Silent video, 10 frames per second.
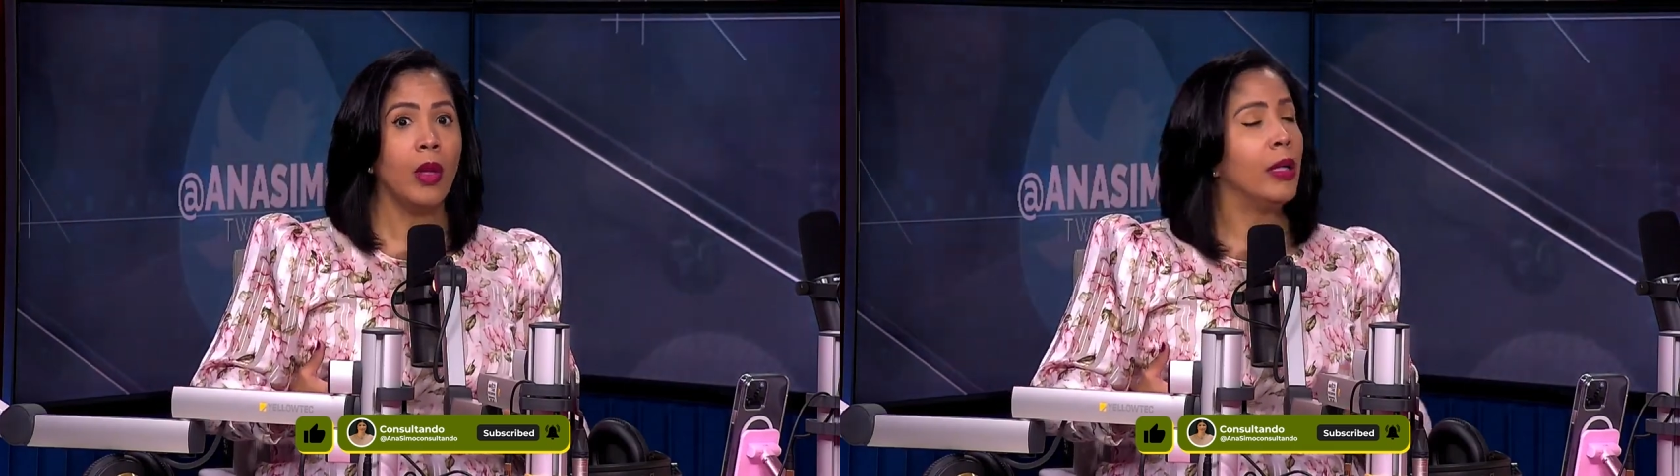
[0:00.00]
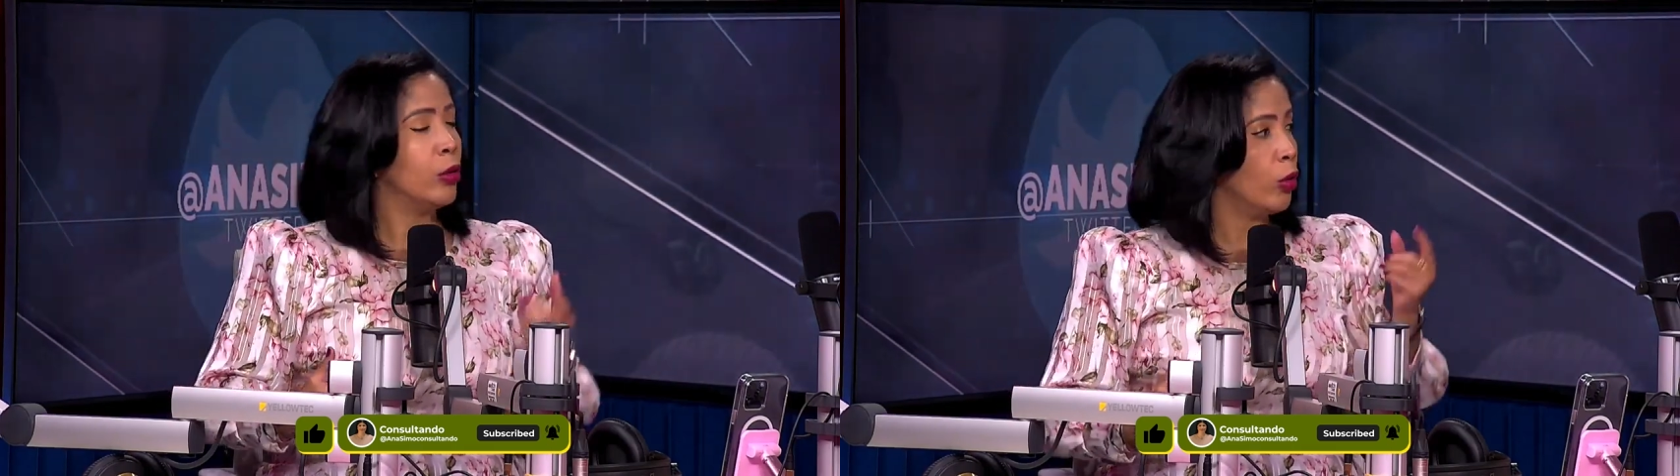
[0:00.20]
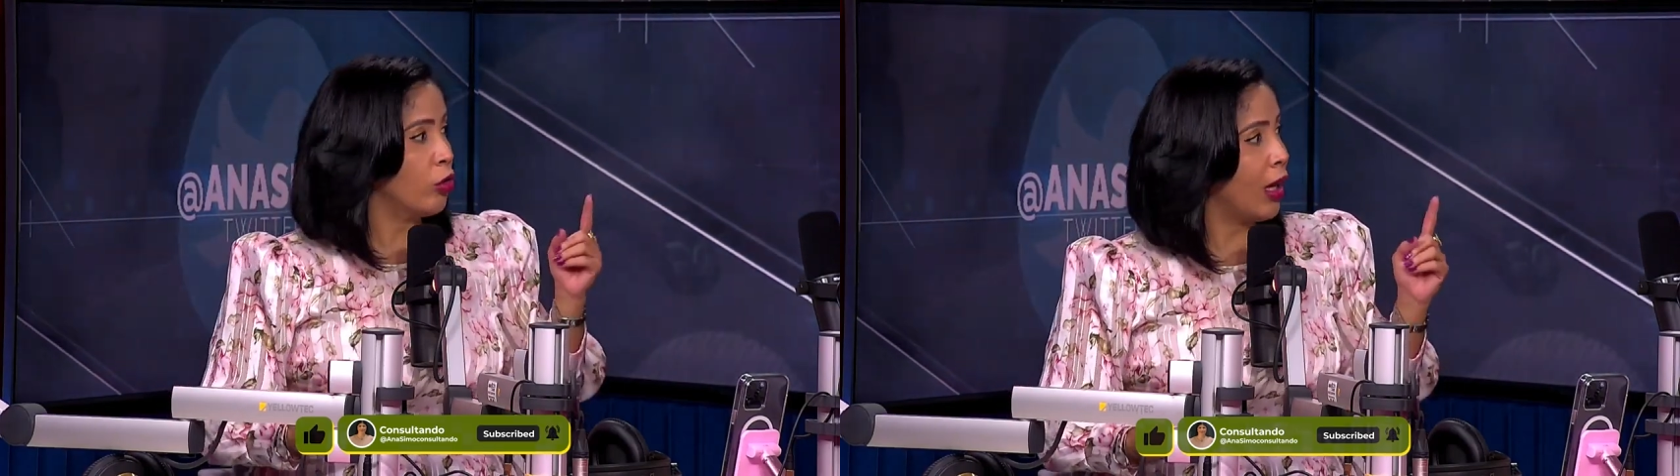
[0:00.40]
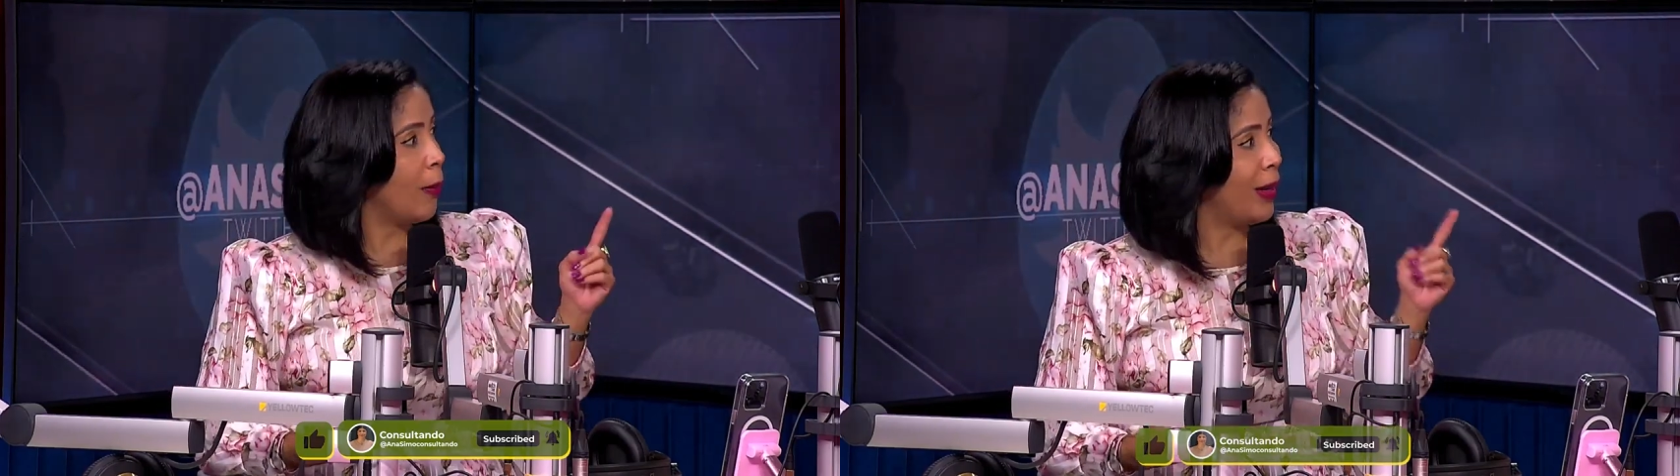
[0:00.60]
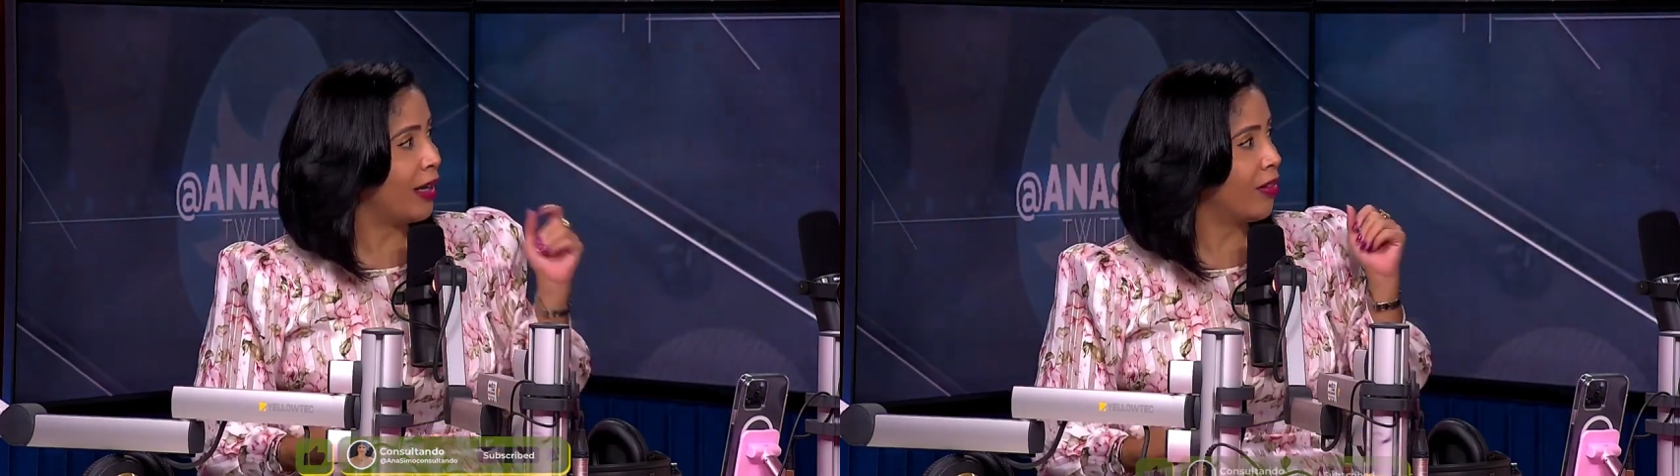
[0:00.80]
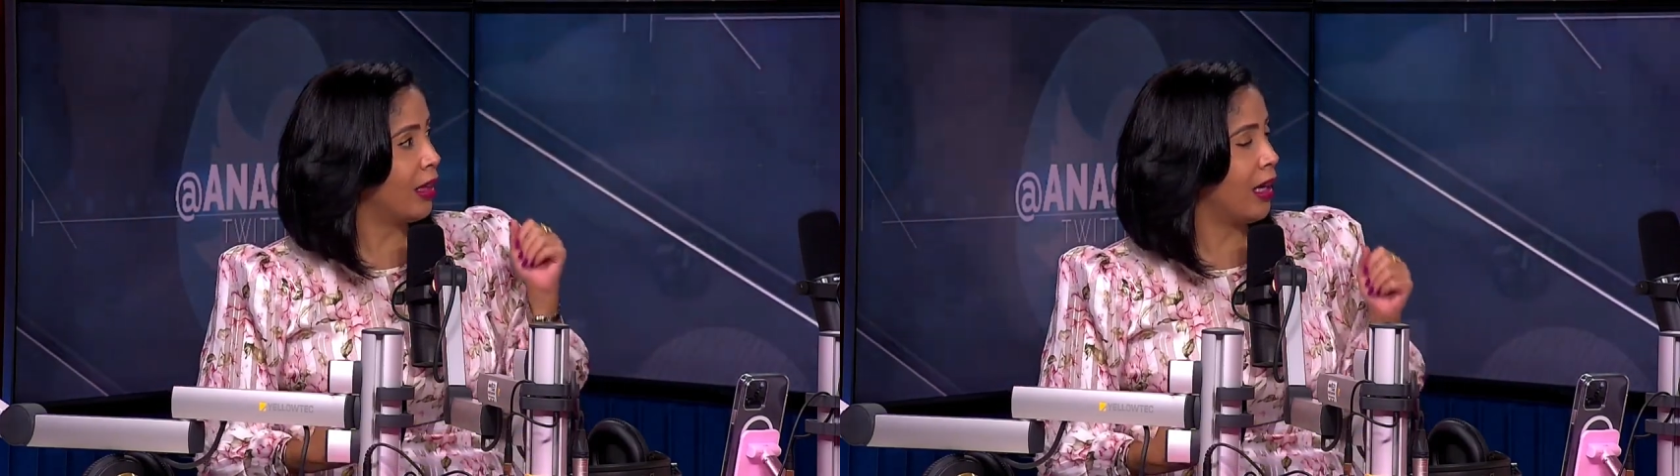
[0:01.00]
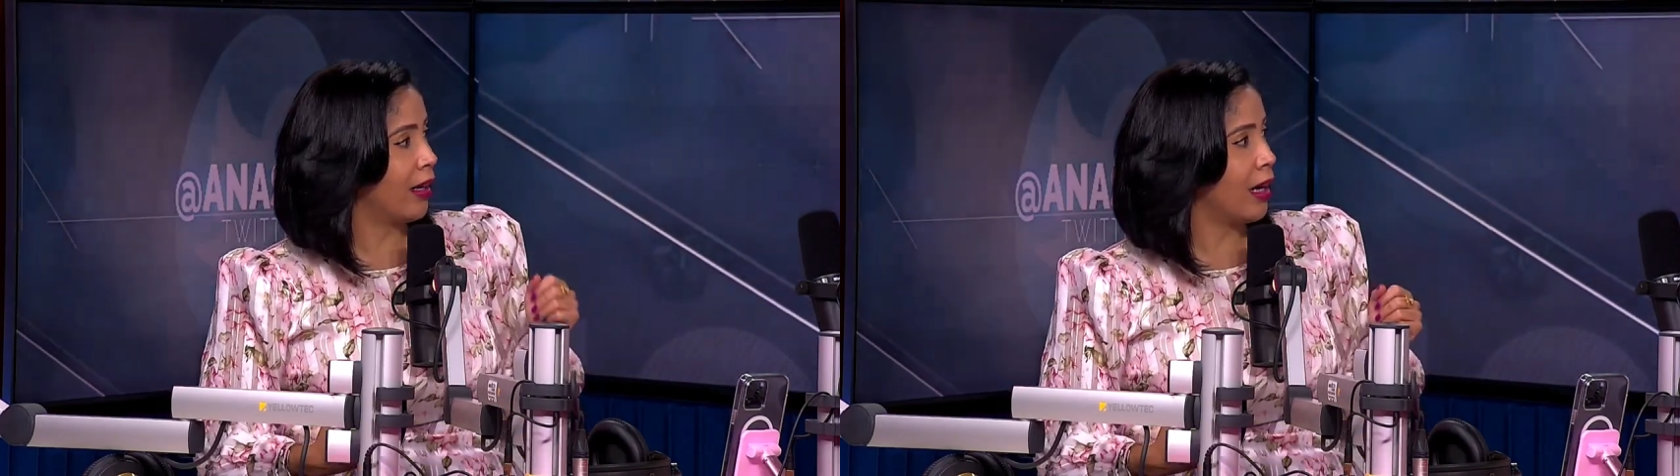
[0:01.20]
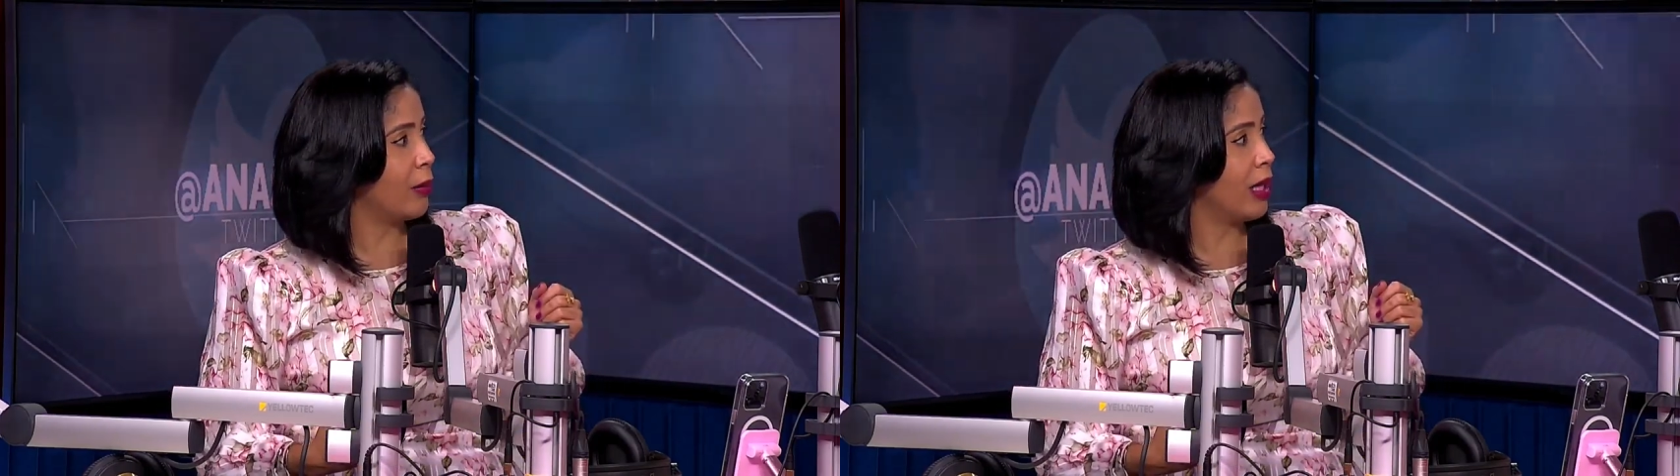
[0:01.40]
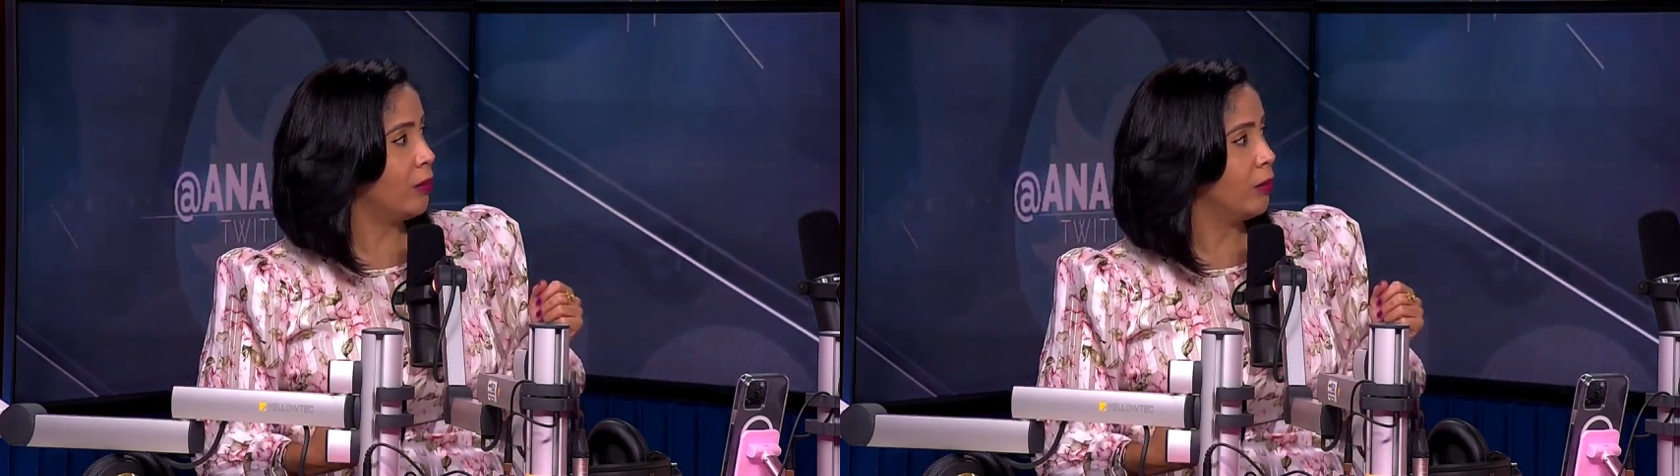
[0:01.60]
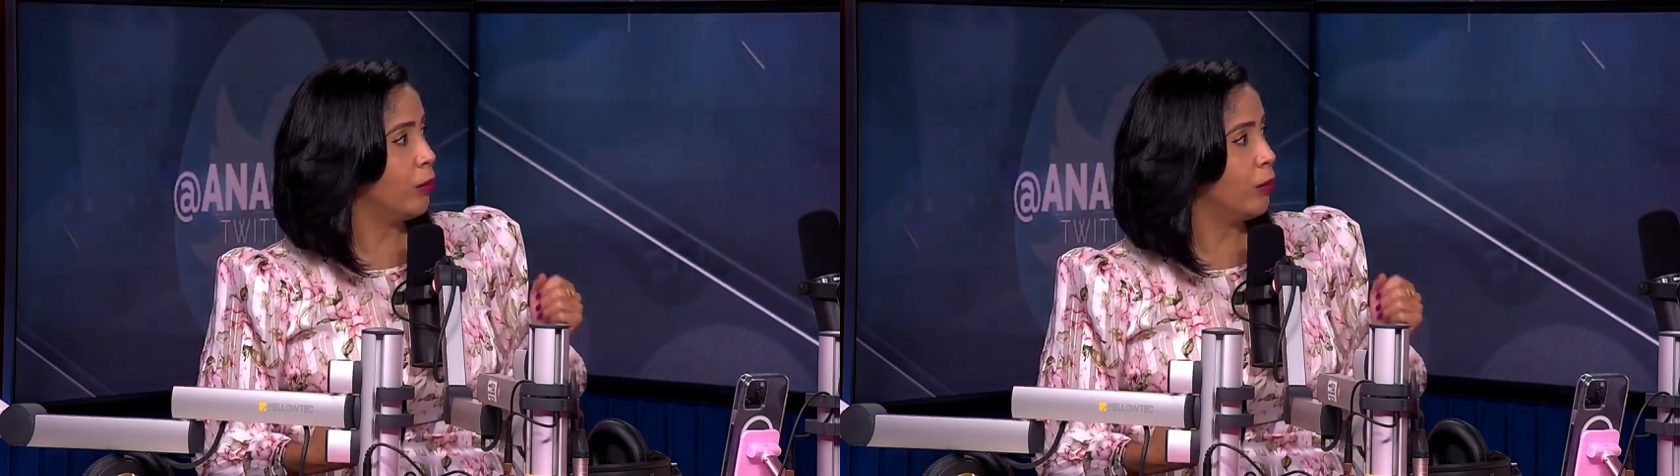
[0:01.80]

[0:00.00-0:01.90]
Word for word: entonces aparece la rabia,